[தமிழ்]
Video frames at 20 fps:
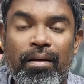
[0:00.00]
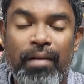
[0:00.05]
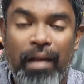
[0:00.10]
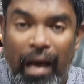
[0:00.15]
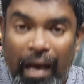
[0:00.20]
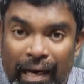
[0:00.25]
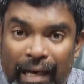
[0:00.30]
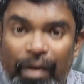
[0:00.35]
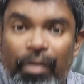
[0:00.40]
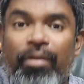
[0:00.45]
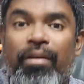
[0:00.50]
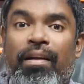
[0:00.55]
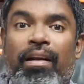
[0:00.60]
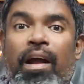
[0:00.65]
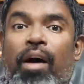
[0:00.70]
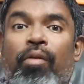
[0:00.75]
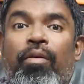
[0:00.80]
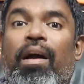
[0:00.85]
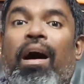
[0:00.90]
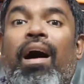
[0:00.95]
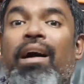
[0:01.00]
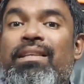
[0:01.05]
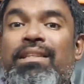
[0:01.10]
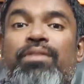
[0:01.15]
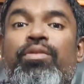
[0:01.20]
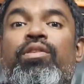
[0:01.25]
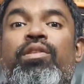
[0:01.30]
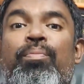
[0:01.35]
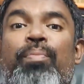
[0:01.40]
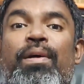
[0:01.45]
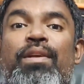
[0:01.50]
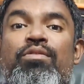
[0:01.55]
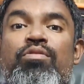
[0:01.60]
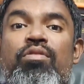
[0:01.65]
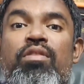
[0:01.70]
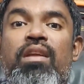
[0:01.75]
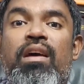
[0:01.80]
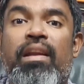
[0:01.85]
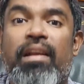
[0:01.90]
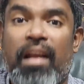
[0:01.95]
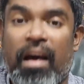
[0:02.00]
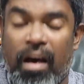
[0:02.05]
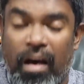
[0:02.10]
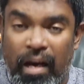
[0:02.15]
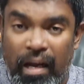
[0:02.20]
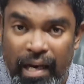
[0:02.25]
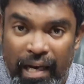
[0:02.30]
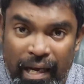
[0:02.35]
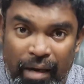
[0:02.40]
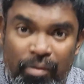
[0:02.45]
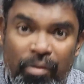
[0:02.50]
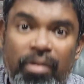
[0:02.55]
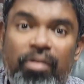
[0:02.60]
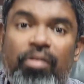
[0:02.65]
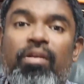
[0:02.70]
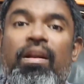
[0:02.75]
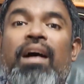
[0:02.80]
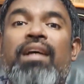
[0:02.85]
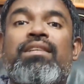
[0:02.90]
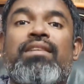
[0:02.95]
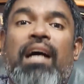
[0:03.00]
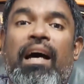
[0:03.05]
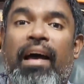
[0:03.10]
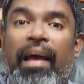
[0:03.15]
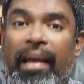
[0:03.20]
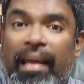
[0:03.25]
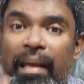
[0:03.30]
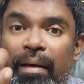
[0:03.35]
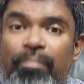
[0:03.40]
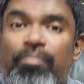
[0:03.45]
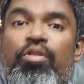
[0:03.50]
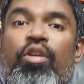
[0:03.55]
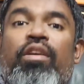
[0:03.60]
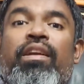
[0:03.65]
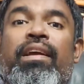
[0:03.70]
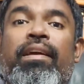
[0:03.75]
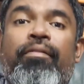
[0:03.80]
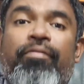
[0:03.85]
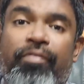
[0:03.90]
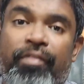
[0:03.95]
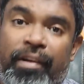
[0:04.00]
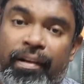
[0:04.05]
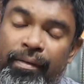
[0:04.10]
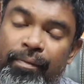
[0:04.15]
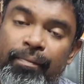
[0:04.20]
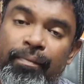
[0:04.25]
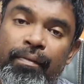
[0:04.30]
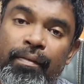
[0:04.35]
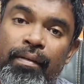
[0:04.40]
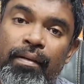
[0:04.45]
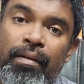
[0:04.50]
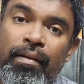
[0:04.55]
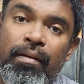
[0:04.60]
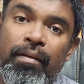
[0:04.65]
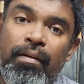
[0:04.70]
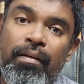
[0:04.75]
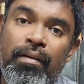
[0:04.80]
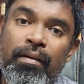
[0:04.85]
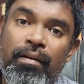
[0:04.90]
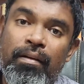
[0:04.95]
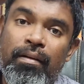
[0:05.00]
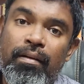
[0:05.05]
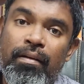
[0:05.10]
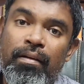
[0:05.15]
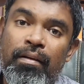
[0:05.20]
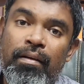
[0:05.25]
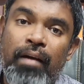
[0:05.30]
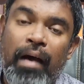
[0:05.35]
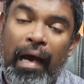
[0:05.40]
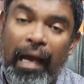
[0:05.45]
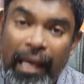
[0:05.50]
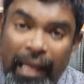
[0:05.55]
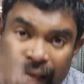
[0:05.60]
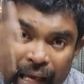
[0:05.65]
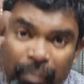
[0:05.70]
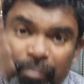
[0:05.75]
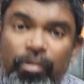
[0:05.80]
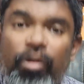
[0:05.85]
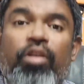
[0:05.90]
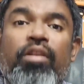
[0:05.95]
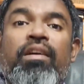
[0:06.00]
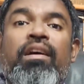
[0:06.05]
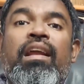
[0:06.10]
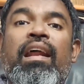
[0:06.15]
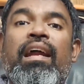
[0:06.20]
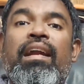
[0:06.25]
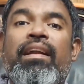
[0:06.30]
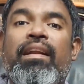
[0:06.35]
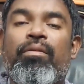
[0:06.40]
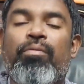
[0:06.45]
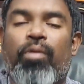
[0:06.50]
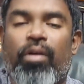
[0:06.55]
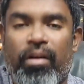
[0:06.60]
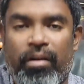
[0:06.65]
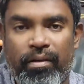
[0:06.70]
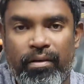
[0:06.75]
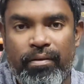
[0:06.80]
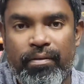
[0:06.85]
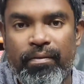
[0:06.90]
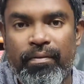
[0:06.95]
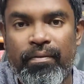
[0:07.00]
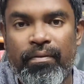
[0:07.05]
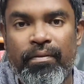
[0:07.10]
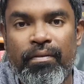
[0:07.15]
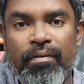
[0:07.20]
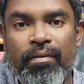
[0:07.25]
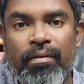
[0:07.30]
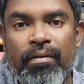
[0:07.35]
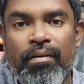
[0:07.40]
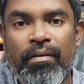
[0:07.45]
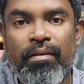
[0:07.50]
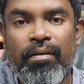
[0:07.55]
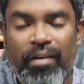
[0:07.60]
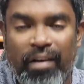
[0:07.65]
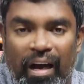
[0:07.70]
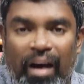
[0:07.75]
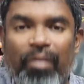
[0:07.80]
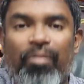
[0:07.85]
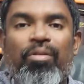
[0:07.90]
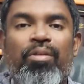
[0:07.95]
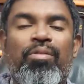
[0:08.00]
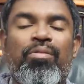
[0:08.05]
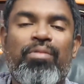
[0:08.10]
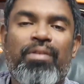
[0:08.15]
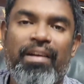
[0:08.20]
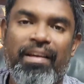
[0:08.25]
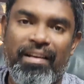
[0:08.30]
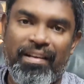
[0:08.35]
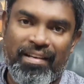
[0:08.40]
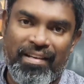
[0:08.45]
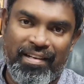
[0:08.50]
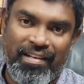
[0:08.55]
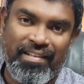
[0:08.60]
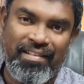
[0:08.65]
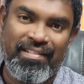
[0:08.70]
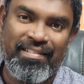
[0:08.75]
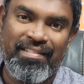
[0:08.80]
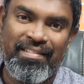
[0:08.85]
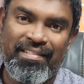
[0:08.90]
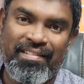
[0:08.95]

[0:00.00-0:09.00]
நானே ஒரு நான் உன்னை ஆசீர்வதிப்பேன்னு சொல்ல நானே உனக்கு ஒரு ஆசை ஐ எம் யுவர் கிஃப்ட் ஐ எம் யுவர் கிரேட் ரிவார்டு நான் உன் கூட இருக்கிறேன்